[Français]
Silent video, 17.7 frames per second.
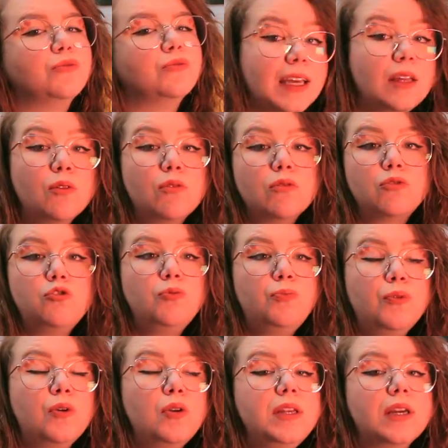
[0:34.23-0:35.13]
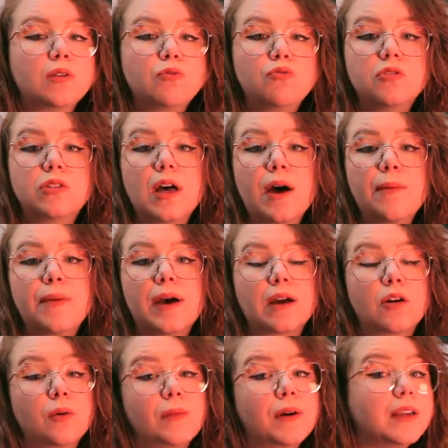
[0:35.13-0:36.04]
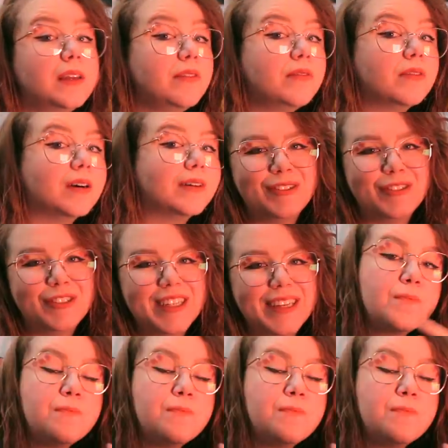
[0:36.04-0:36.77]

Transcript: Et donc, tu peux lire tout ça bah, comme un livre, logique.